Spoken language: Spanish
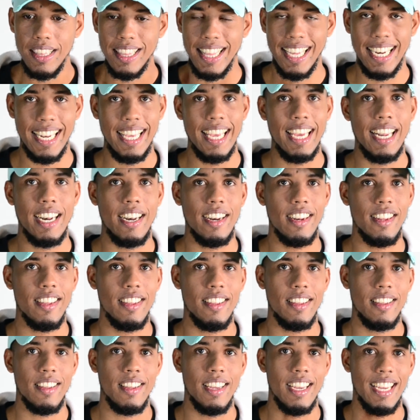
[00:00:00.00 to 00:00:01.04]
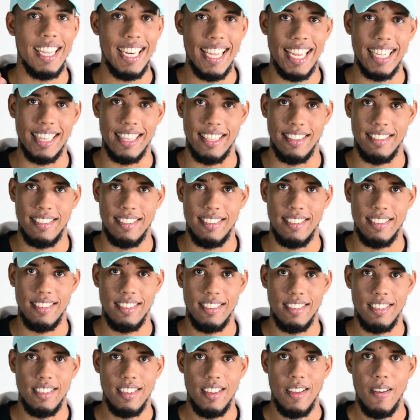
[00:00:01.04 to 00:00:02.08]
tener grietas.
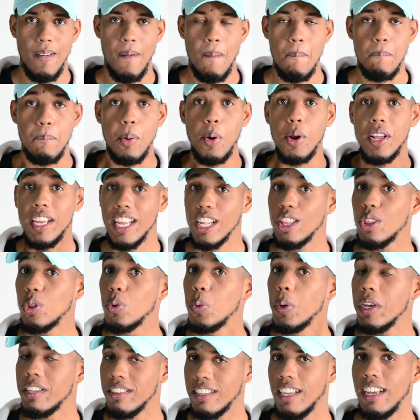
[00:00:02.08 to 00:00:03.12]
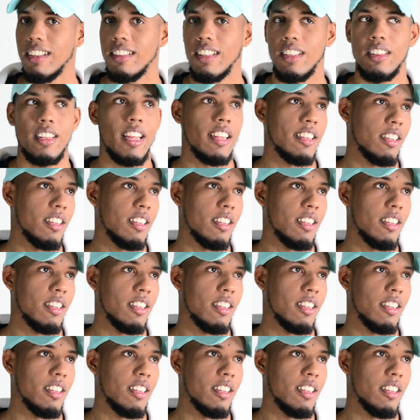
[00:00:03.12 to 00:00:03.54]
Porque tú estás